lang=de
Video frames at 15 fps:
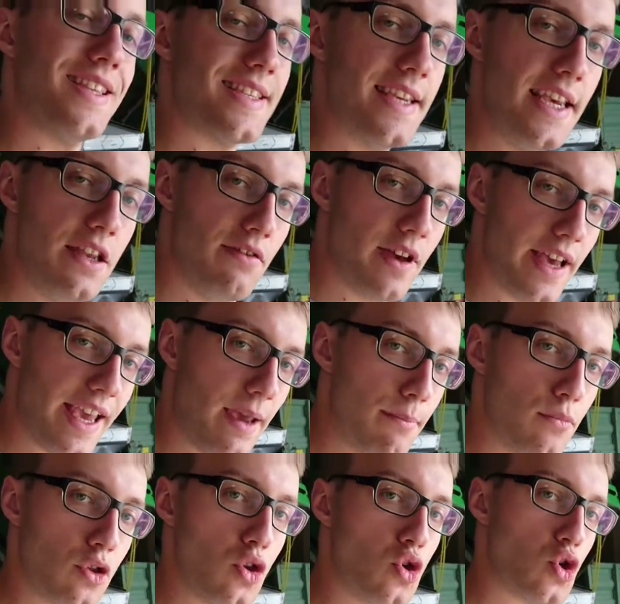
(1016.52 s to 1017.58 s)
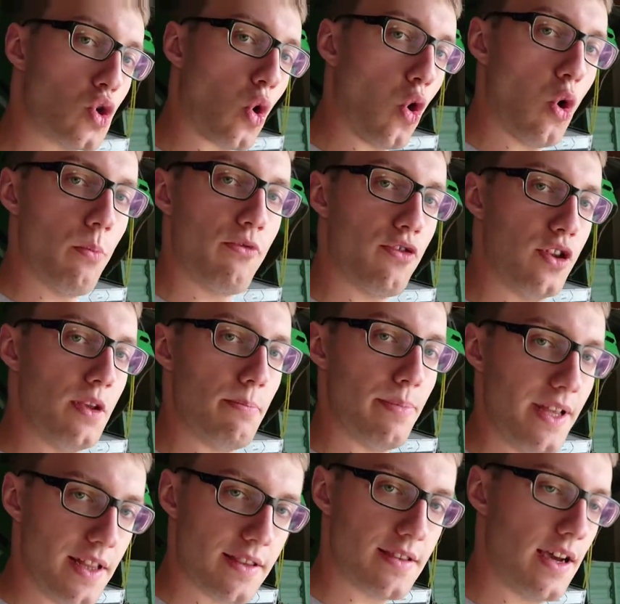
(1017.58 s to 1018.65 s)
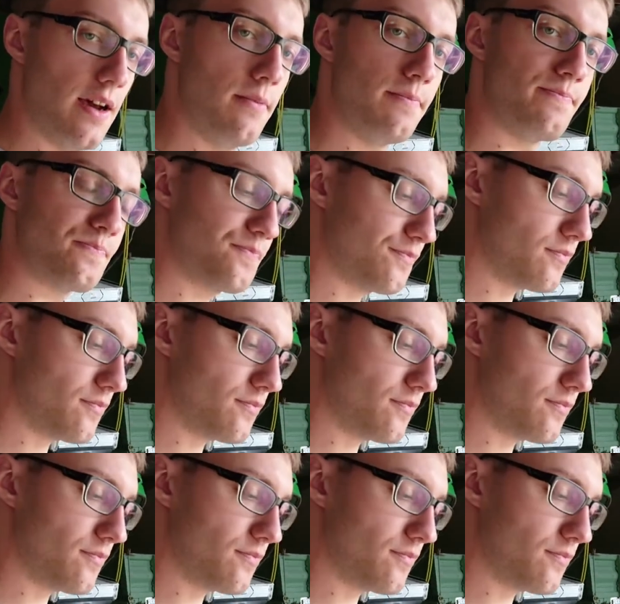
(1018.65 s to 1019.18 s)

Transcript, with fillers: ziehen wir eben den Strom für die Blitzer